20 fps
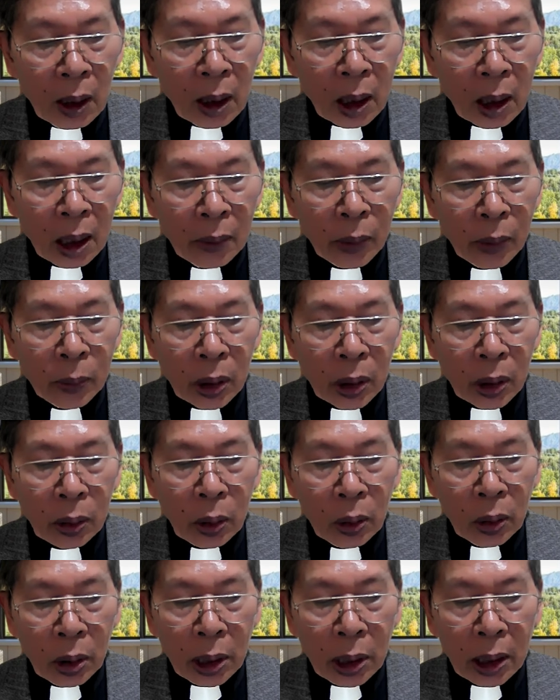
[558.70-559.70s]
kami
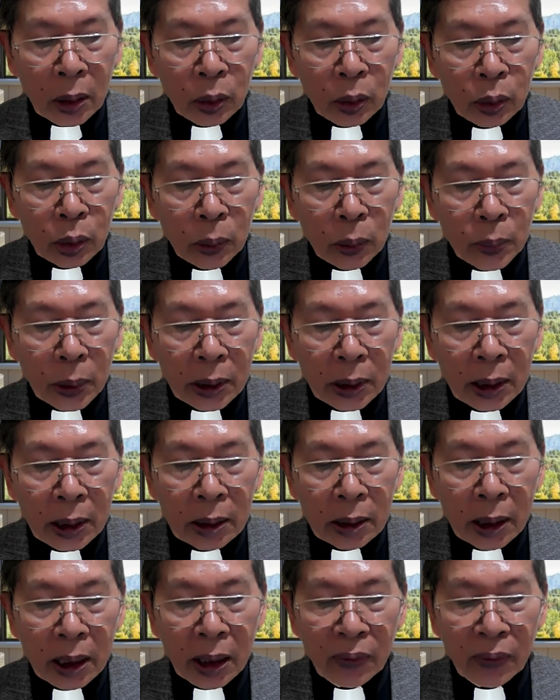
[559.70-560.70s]
berdoa untuk
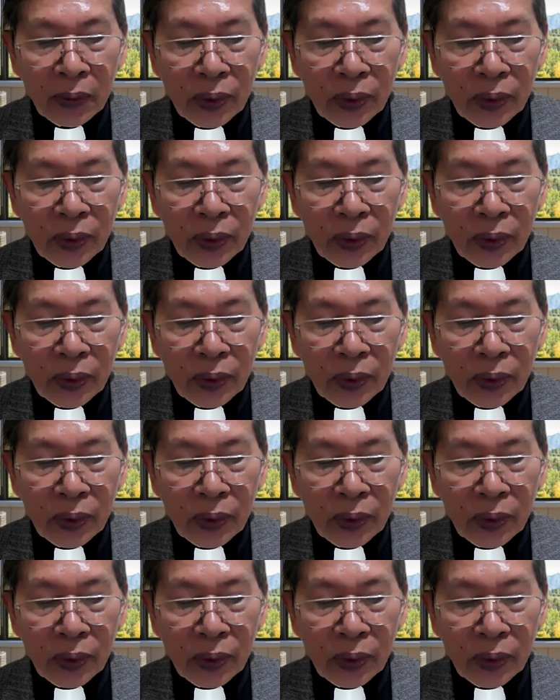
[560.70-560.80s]
pendeta